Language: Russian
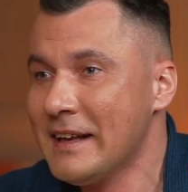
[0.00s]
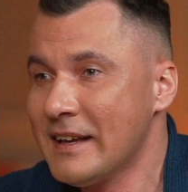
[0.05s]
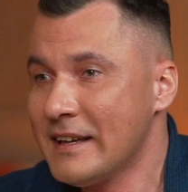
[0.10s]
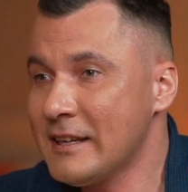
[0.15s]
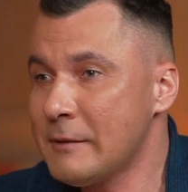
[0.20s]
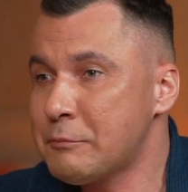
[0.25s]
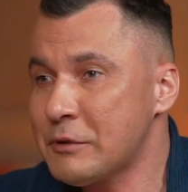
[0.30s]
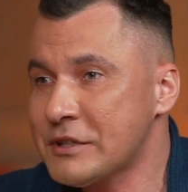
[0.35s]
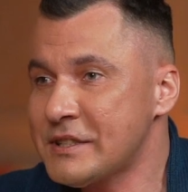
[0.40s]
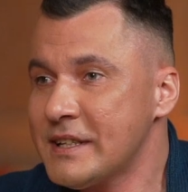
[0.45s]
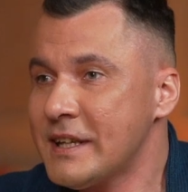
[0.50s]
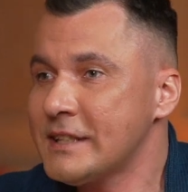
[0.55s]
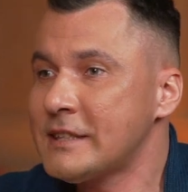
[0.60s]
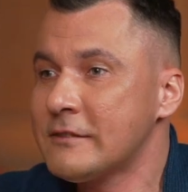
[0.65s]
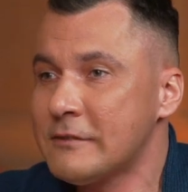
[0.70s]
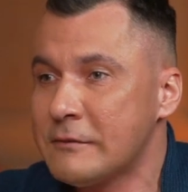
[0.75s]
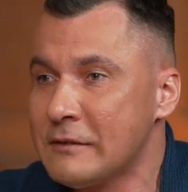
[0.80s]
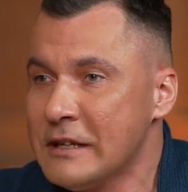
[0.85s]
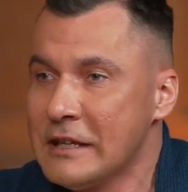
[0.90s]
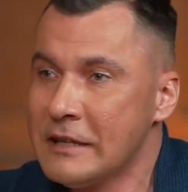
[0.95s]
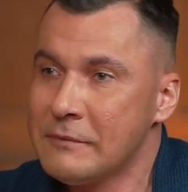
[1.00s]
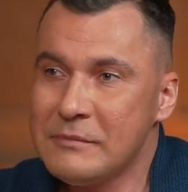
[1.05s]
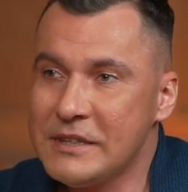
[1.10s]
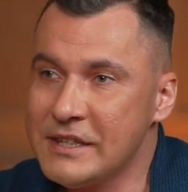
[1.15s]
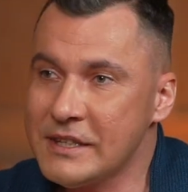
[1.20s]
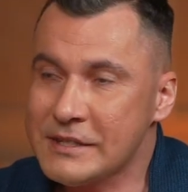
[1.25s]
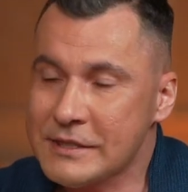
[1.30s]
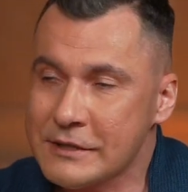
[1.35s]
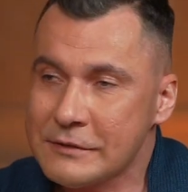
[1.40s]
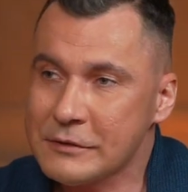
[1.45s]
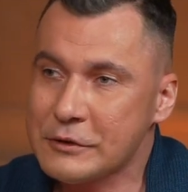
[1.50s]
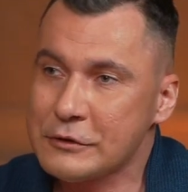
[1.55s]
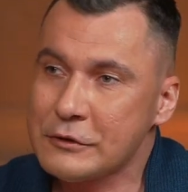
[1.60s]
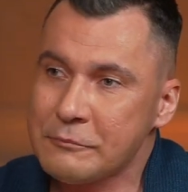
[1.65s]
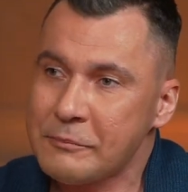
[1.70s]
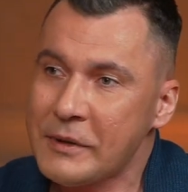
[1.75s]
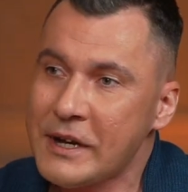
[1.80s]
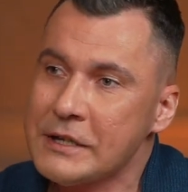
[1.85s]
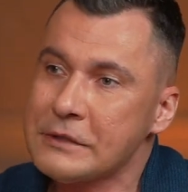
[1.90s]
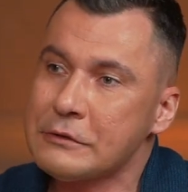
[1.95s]
И после этого министр
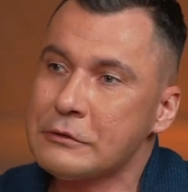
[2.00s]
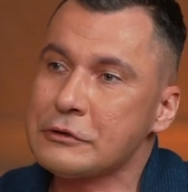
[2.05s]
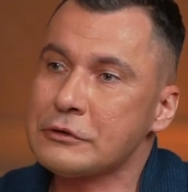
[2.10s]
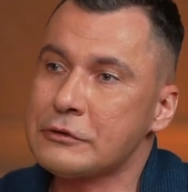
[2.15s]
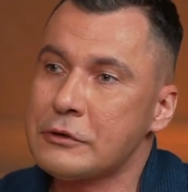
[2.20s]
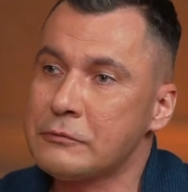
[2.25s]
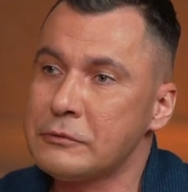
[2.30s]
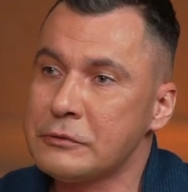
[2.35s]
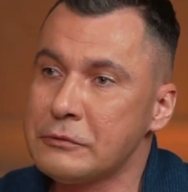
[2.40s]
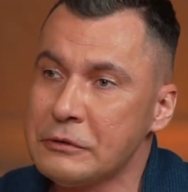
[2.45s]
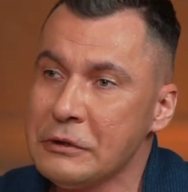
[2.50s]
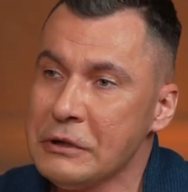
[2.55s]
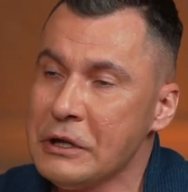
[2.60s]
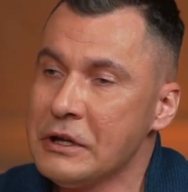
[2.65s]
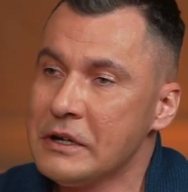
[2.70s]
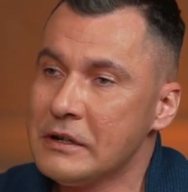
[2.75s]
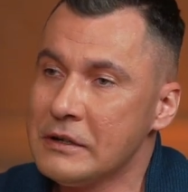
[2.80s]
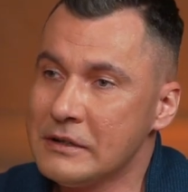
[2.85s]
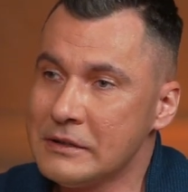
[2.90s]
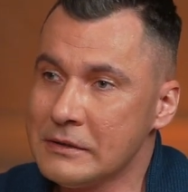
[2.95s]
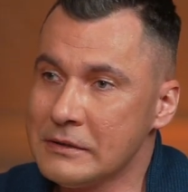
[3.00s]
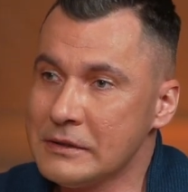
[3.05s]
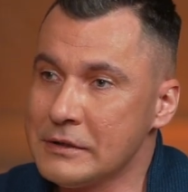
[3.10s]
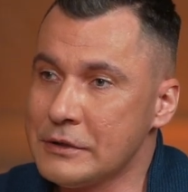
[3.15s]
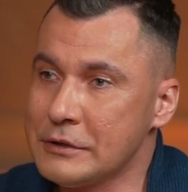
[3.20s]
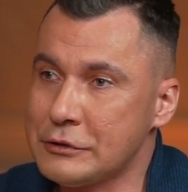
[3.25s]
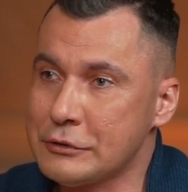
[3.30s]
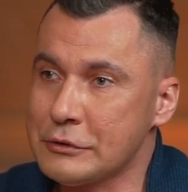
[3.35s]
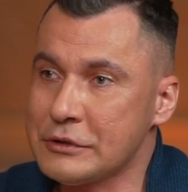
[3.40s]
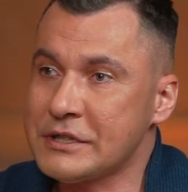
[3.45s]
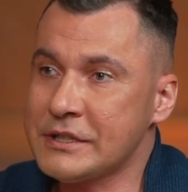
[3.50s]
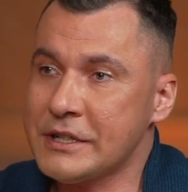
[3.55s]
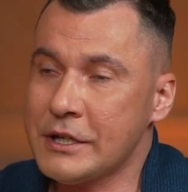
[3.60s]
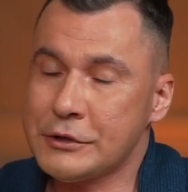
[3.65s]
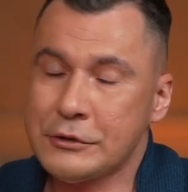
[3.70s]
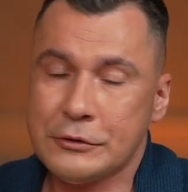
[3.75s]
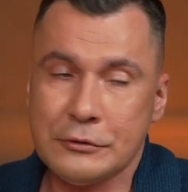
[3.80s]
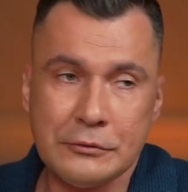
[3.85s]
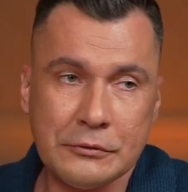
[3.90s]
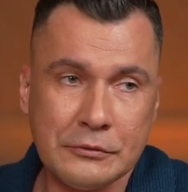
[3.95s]
выступает, то, что, ну, э, еще с
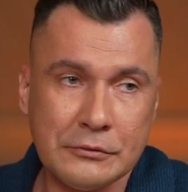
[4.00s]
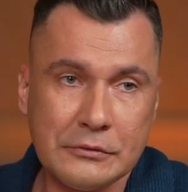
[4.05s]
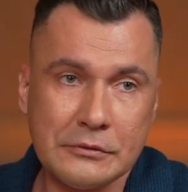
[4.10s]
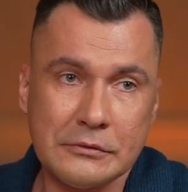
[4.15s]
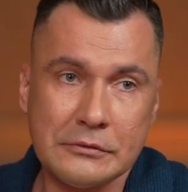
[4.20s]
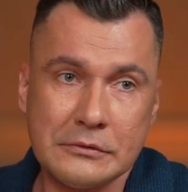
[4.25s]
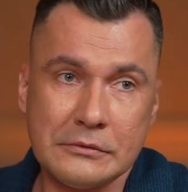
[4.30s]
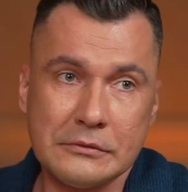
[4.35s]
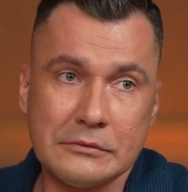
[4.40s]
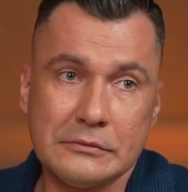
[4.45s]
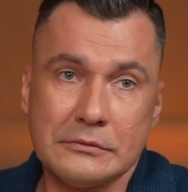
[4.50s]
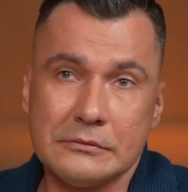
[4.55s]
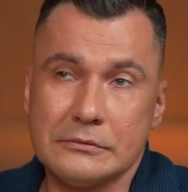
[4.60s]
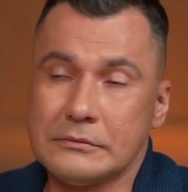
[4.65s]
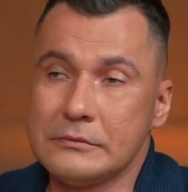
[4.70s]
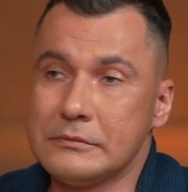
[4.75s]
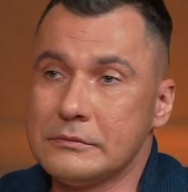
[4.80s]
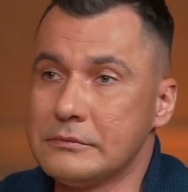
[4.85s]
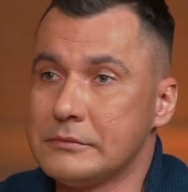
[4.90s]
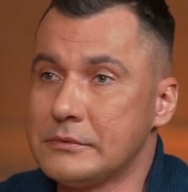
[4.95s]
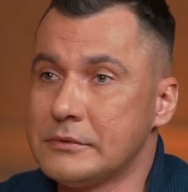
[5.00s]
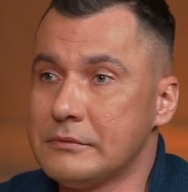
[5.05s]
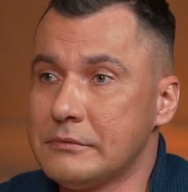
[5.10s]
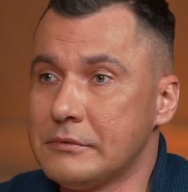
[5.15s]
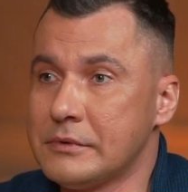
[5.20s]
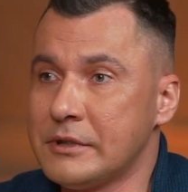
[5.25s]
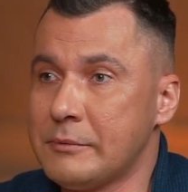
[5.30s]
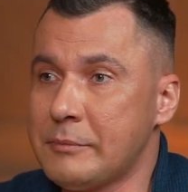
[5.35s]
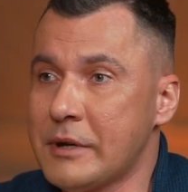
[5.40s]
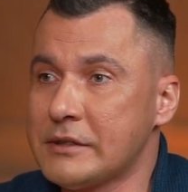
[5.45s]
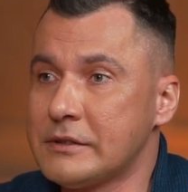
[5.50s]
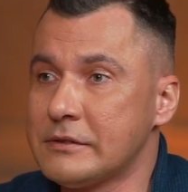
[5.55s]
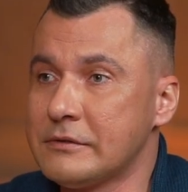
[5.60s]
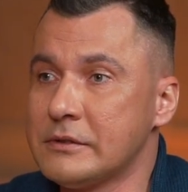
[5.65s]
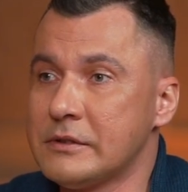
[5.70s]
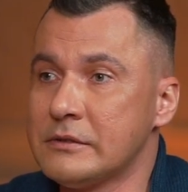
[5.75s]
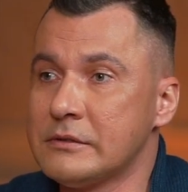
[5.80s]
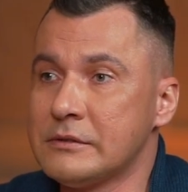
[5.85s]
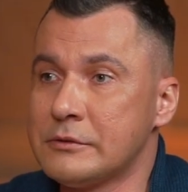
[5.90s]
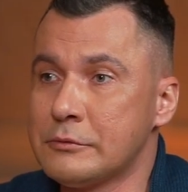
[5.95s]
речью, э, ребят,
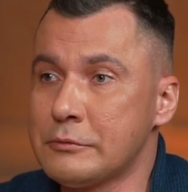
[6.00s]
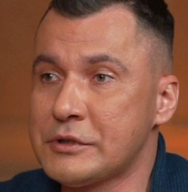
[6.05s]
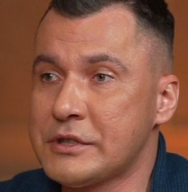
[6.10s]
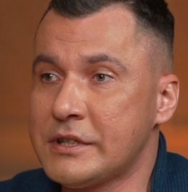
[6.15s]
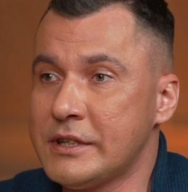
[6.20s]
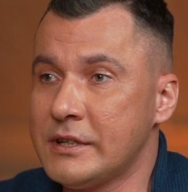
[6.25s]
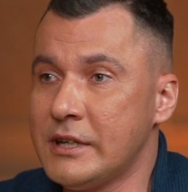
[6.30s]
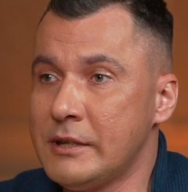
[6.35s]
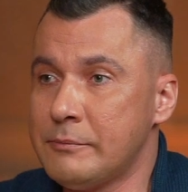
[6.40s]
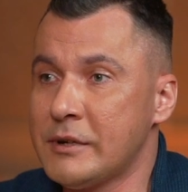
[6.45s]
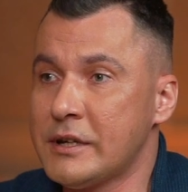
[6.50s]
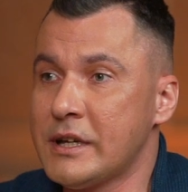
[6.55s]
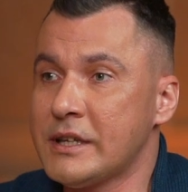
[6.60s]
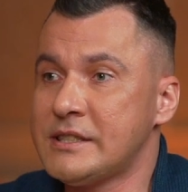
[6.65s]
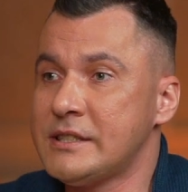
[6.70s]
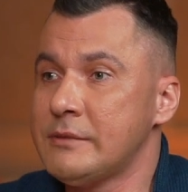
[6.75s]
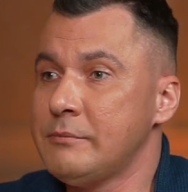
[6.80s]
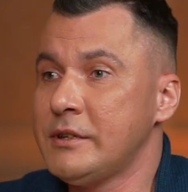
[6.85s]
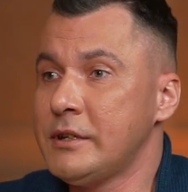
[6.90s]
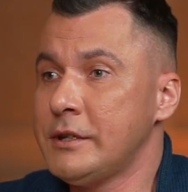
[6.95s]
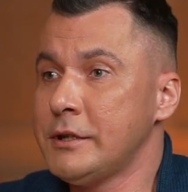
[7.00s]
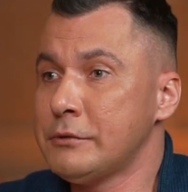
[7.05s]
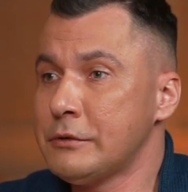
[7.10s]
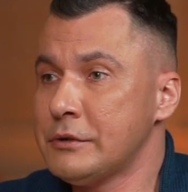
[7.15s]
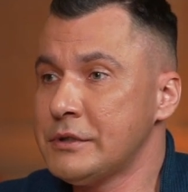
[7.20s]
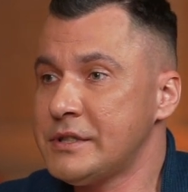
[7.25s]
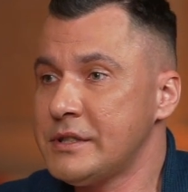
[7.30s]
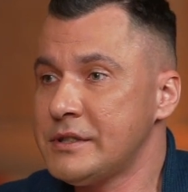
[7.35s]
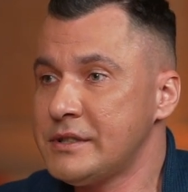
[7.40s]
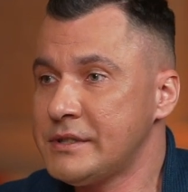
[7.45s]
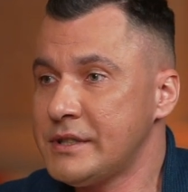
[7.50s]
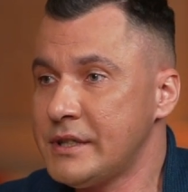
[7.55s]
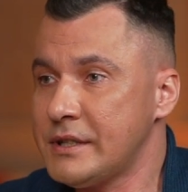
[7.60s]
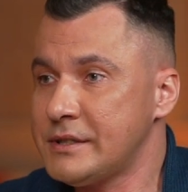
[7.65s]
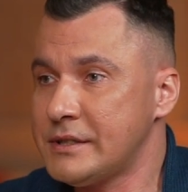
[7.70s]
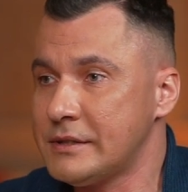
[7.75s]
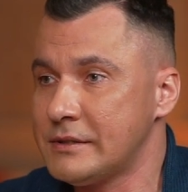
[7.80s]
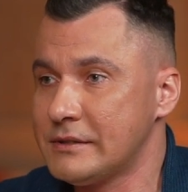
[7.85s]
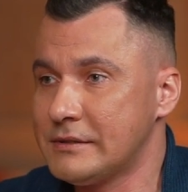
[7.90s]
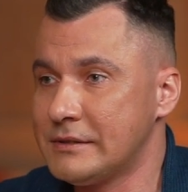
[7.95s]
э, русские, либо ассимилируйтесь
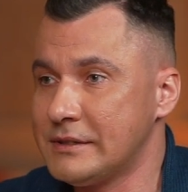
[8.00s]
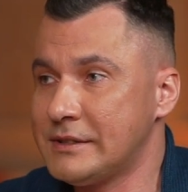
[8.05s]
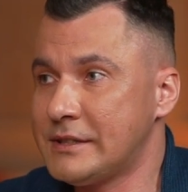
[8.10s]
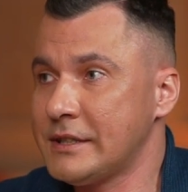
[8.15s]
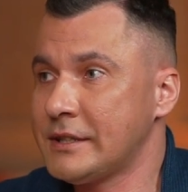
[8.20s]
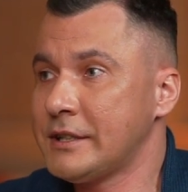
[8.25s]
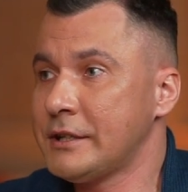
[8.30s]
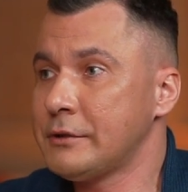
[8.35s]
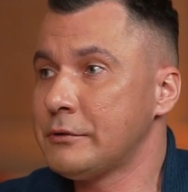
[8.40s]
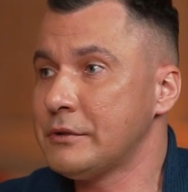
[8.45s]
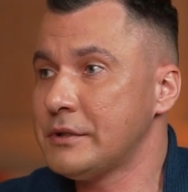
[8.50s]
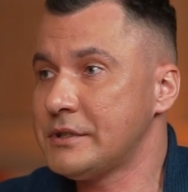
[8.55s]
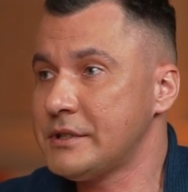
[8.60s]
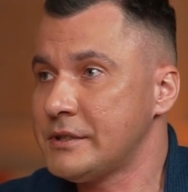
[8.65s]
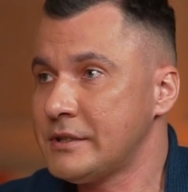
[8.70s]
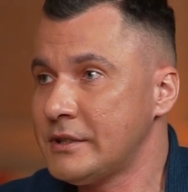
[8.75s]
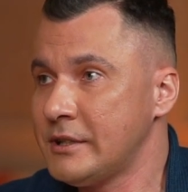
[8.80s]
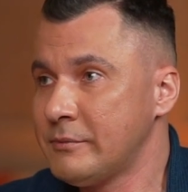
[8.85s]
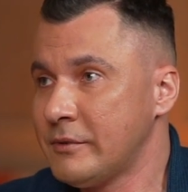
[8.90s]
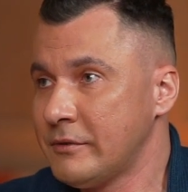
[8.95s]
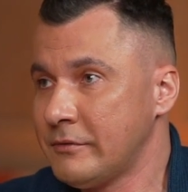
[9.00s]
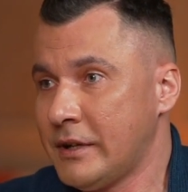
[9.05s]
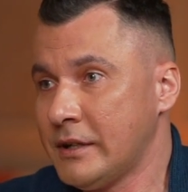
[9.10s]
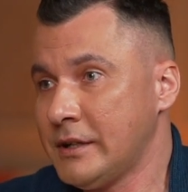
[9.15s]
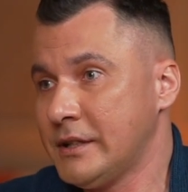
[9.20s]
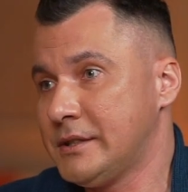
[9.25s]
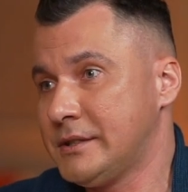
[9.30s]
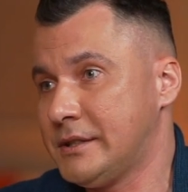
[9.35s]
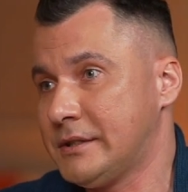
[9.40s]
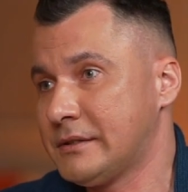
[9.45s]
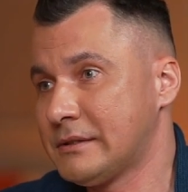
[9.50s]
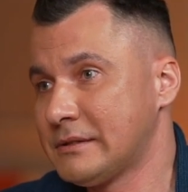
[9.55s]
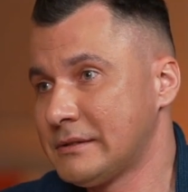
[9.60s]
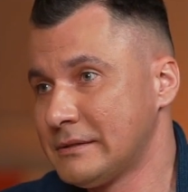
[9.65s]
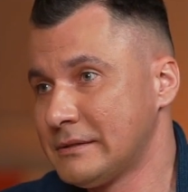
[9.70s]
здесь, интегрируйтесь, либо валите.